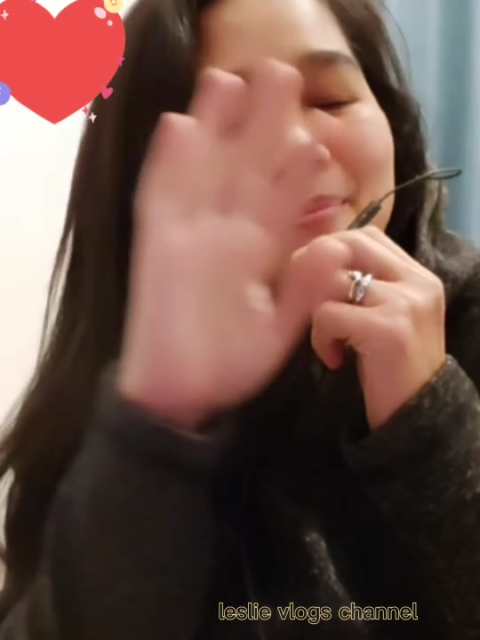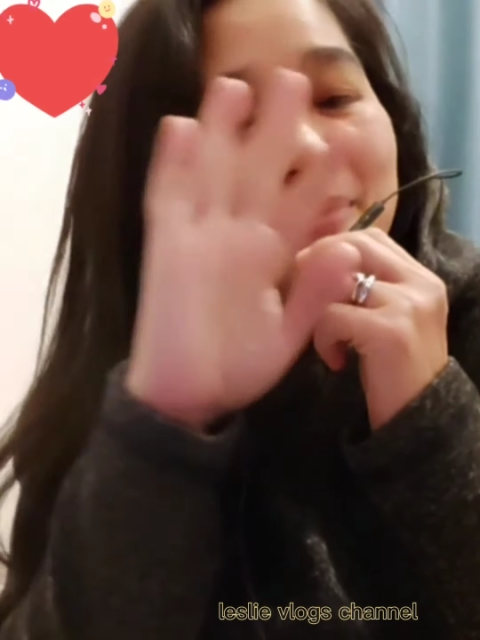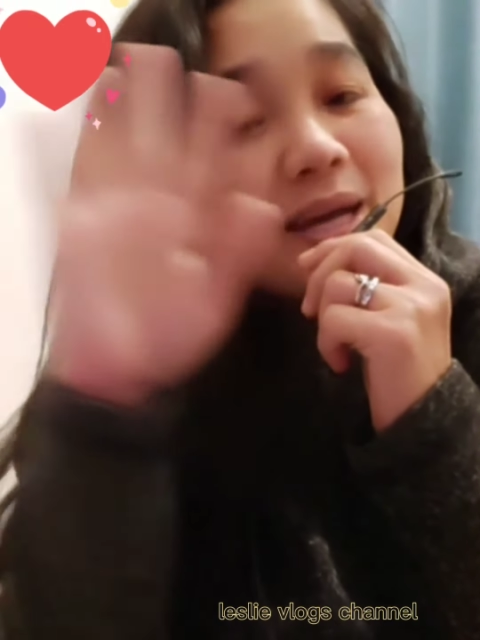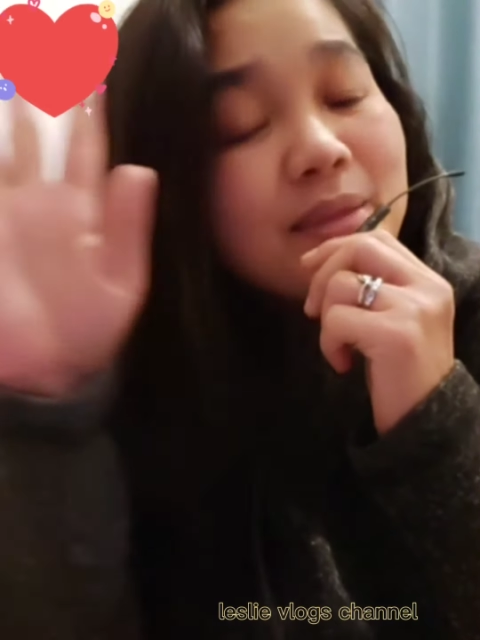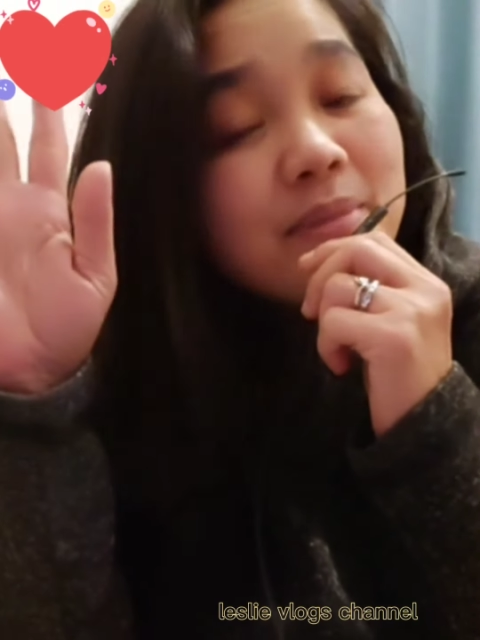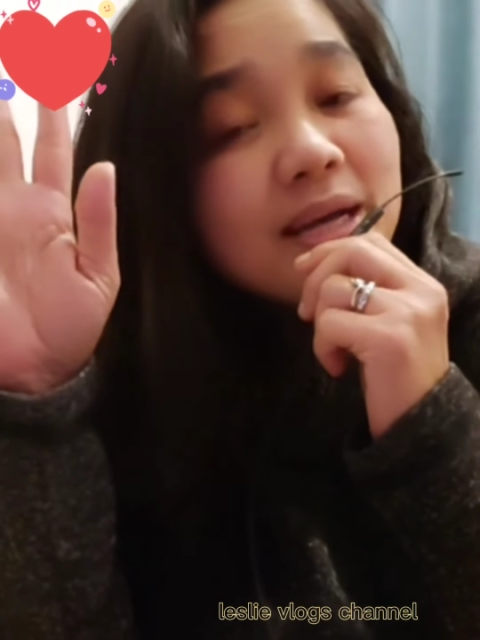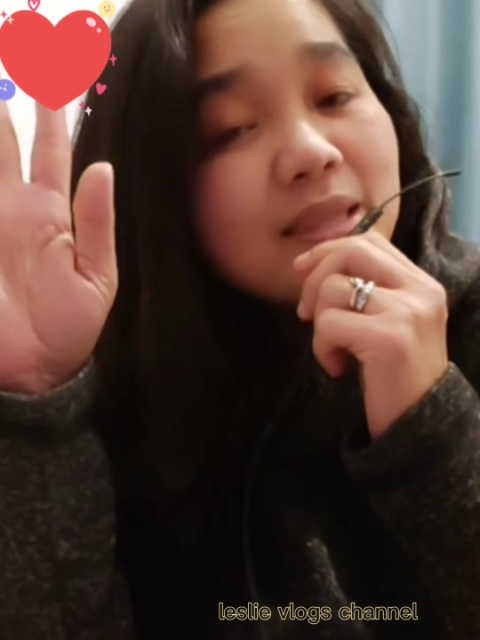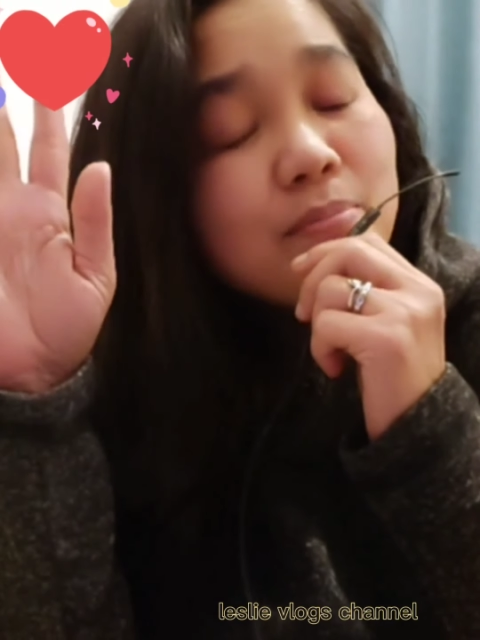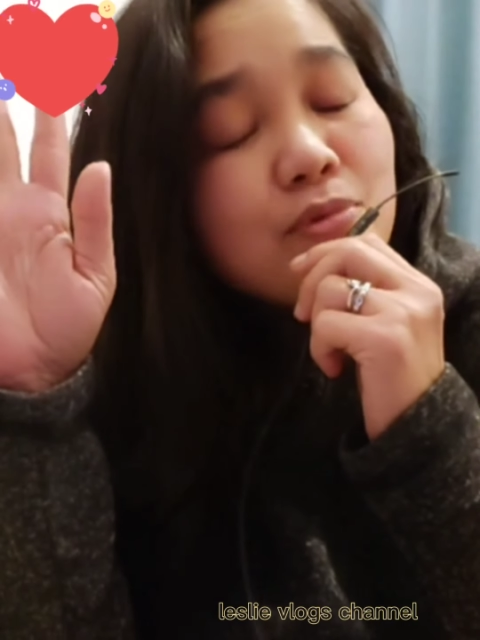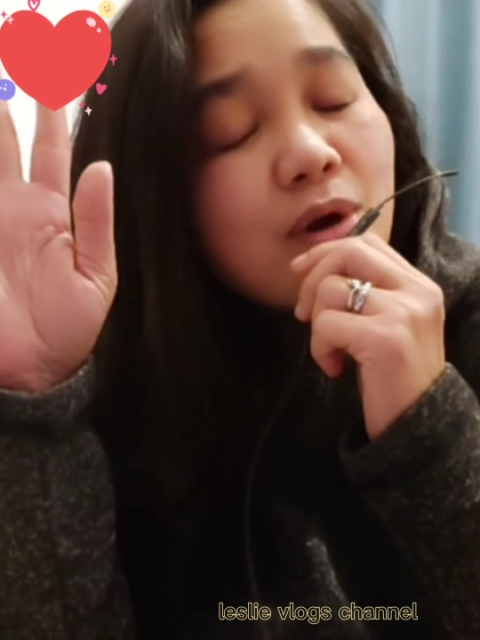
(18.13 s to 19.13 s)
Magandang
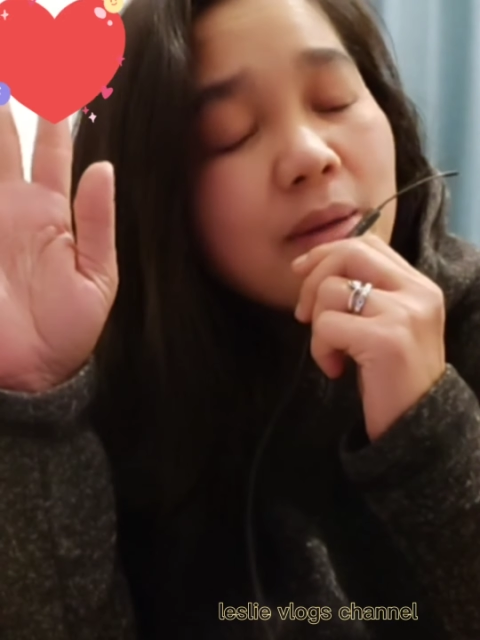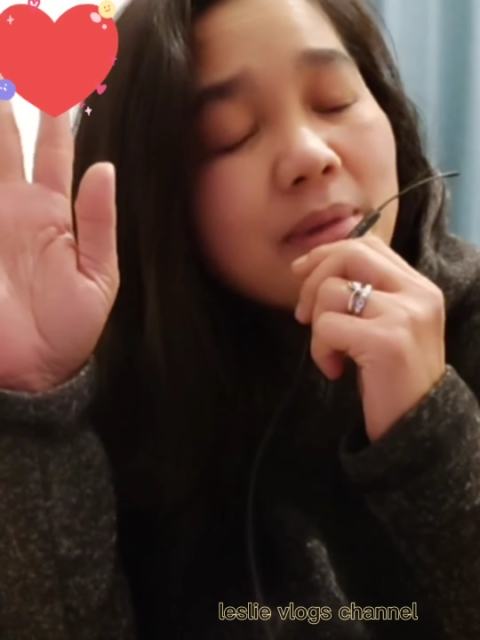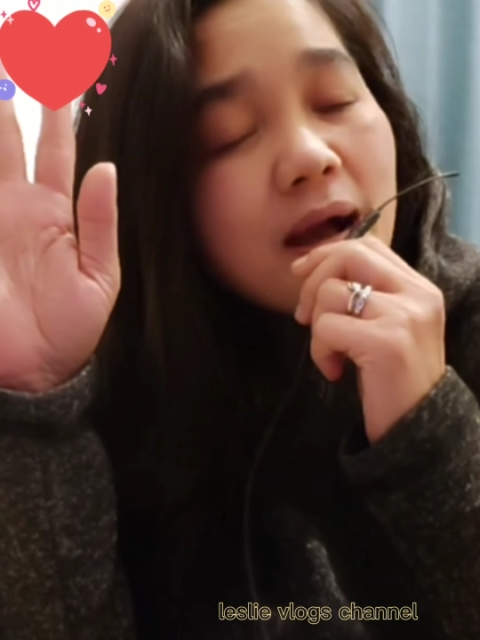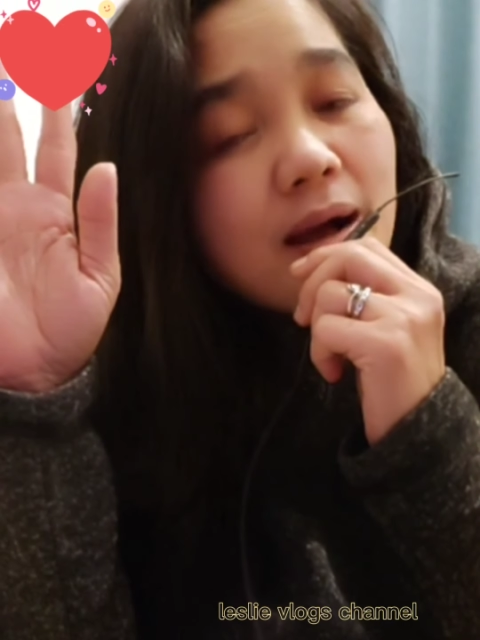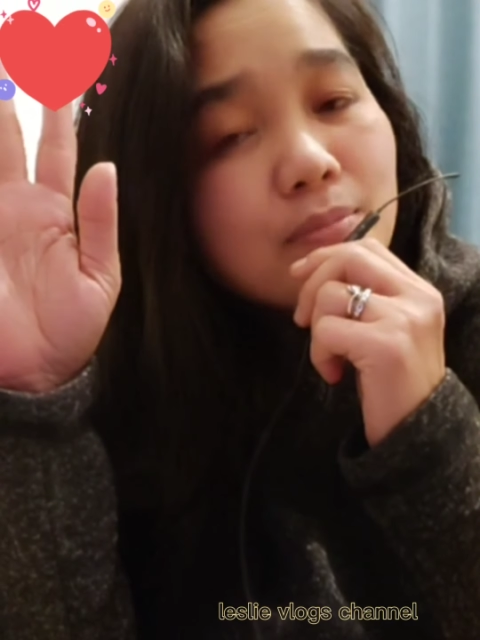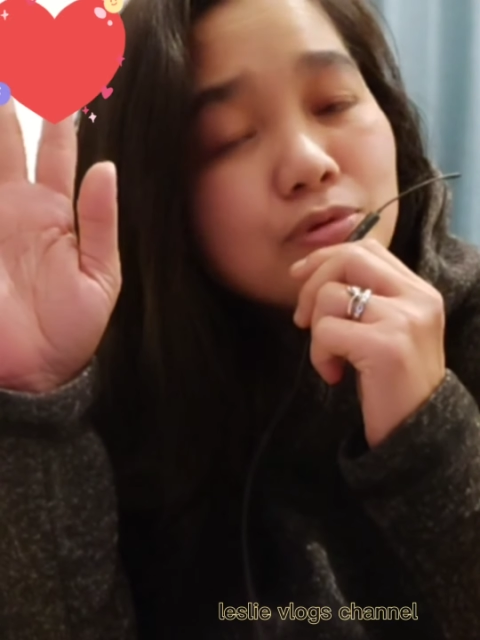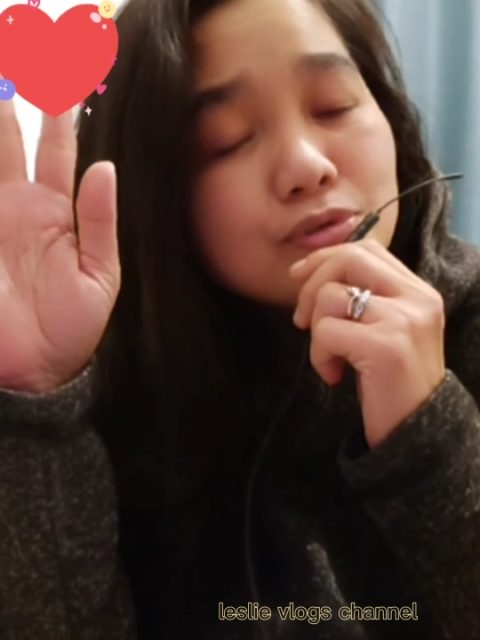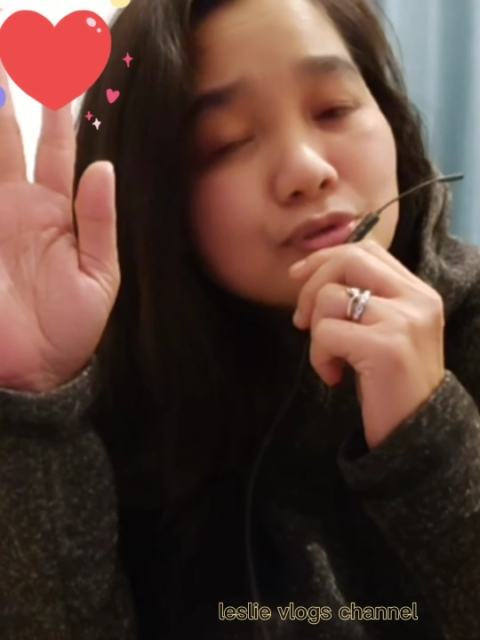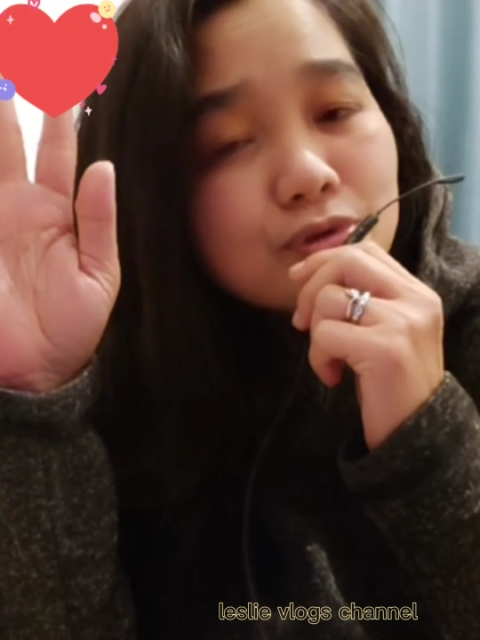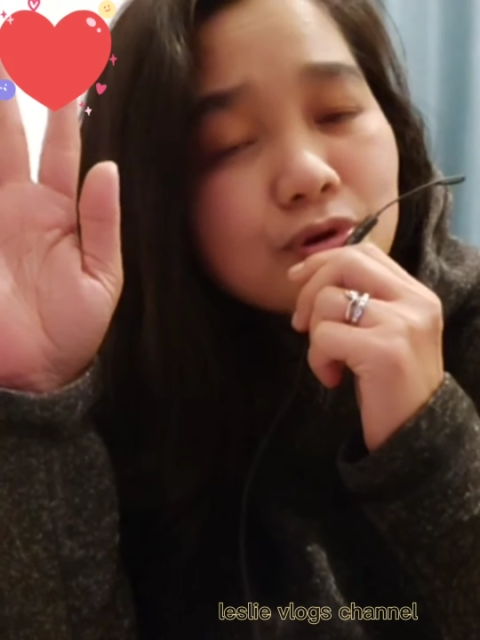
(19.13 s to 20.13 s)
magandang buhay mga
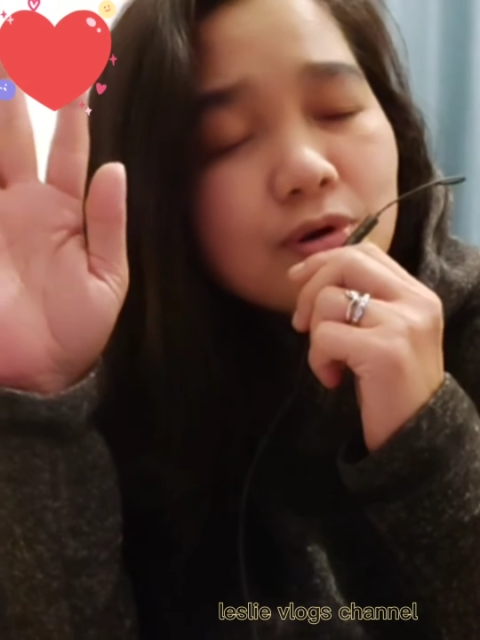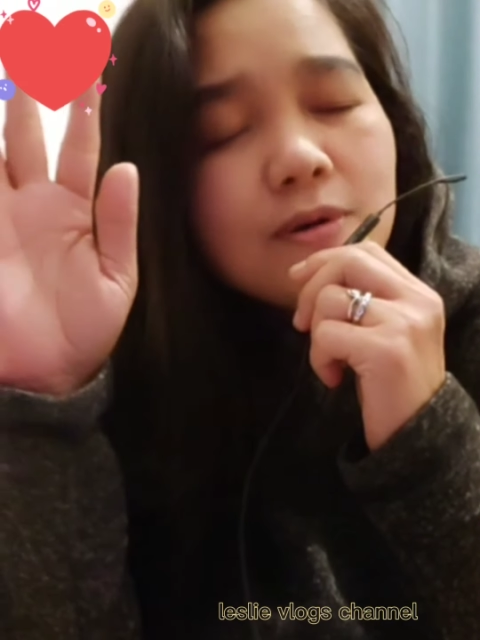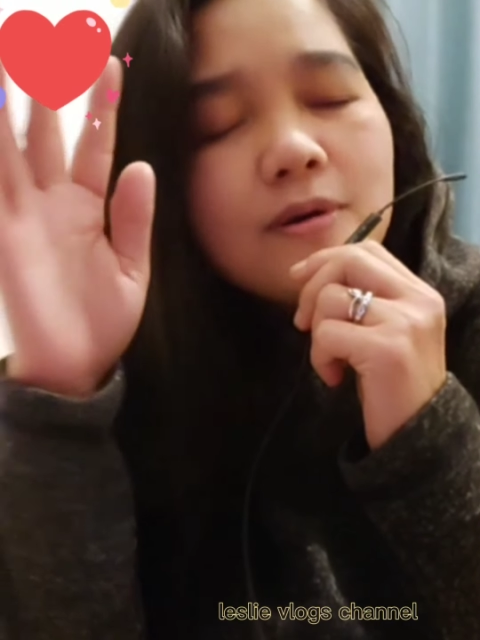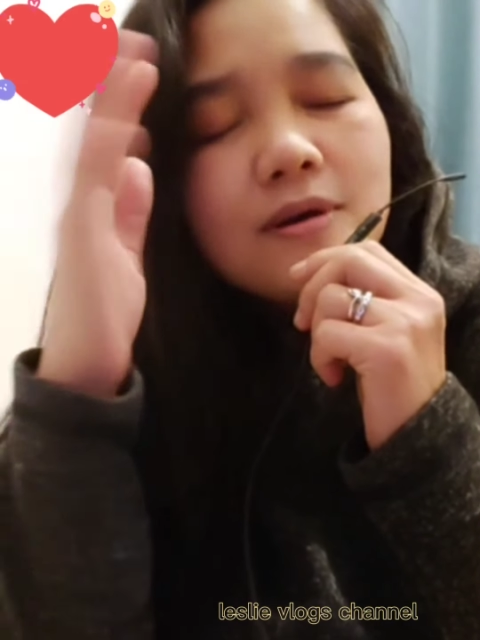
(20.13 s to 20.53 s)
kabunso.